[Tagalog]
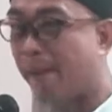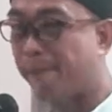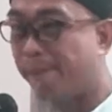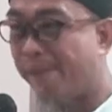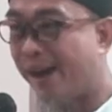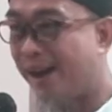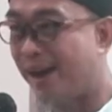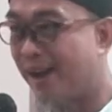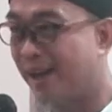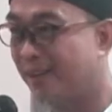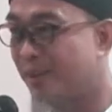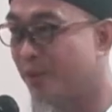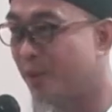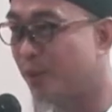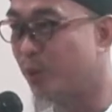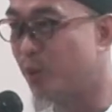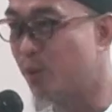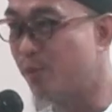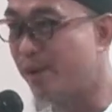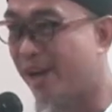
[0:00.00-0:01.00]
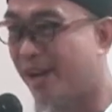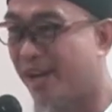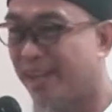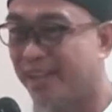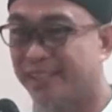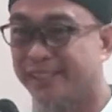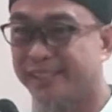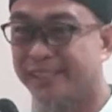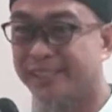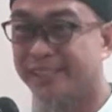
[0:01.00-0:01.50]
apa
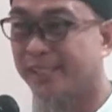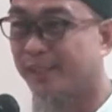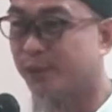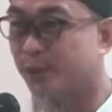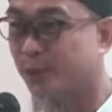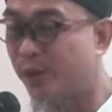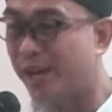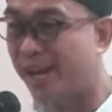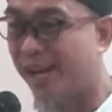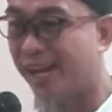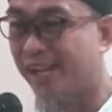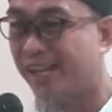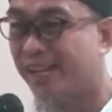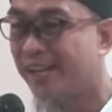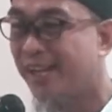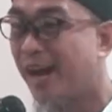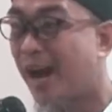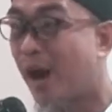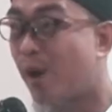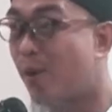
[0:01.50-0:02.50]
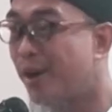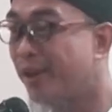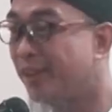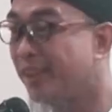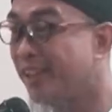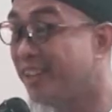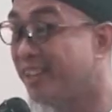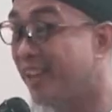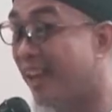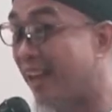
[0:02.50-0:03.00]
duma nang nangruna
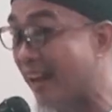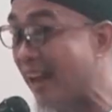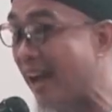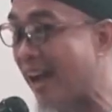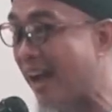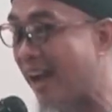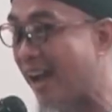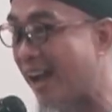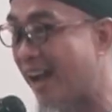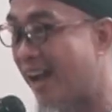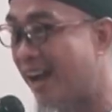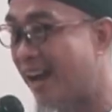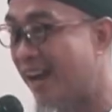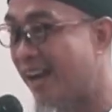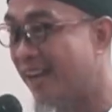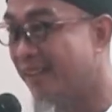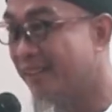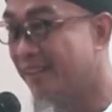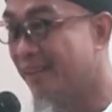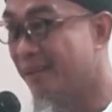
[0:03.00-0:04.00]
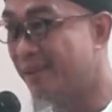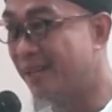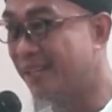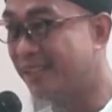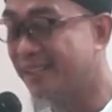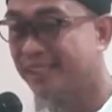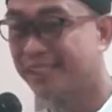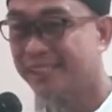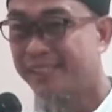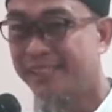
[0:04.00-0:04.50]
awan ti gyera di
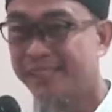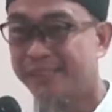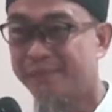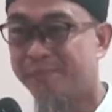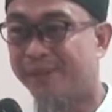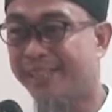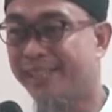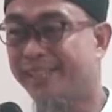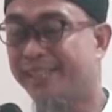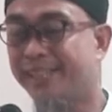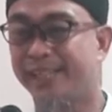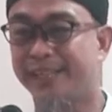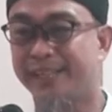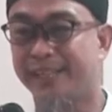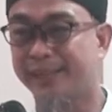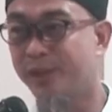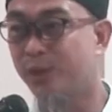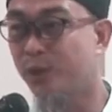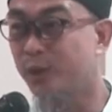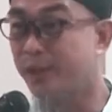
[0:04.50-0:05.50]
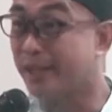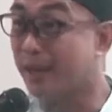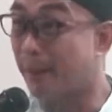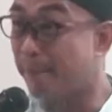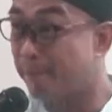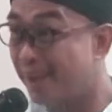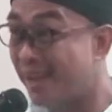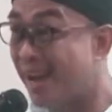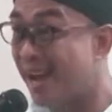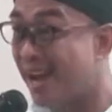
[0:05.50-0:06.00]
mat makikita tayo ti
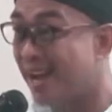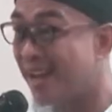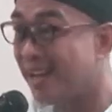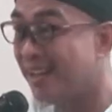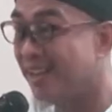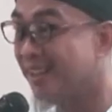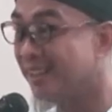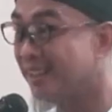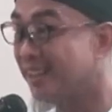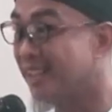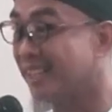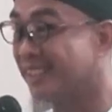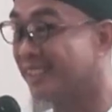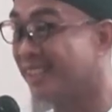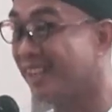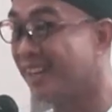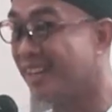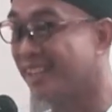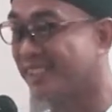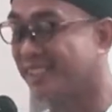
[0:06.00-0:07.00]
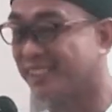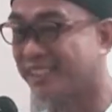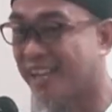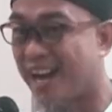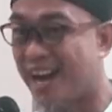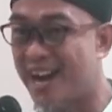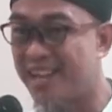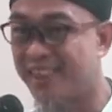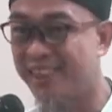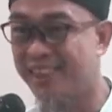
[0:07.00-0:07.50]
kapya ti kasta nga
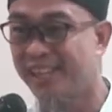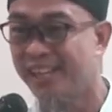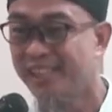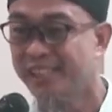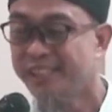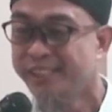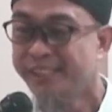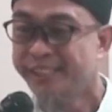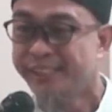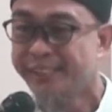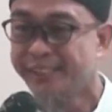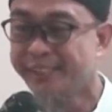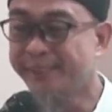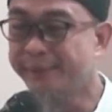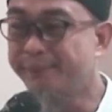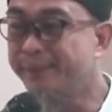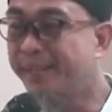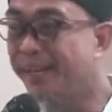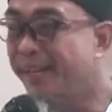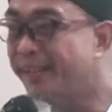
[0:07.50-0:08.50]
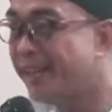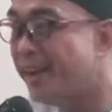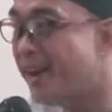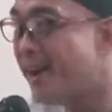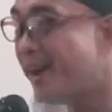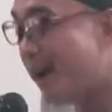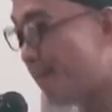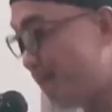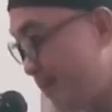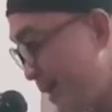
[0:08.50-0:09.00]
kasasaad ngem dayta
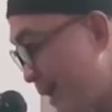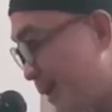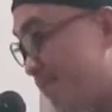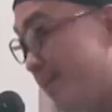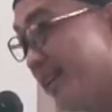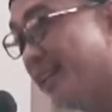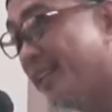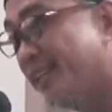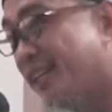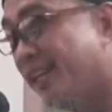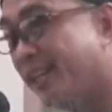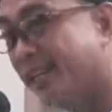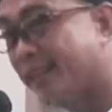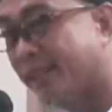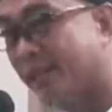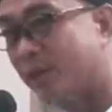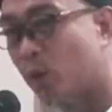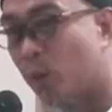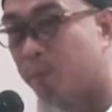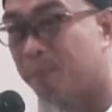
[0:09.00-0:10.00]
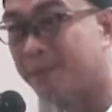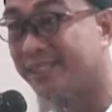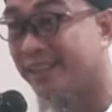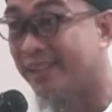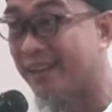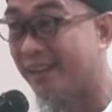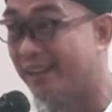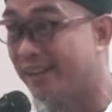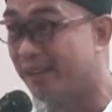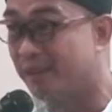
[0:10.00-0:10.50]
nga kapya nga makikita tayo
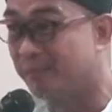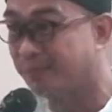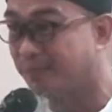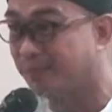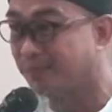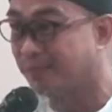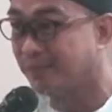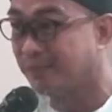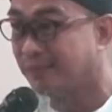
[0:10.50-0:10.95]
physically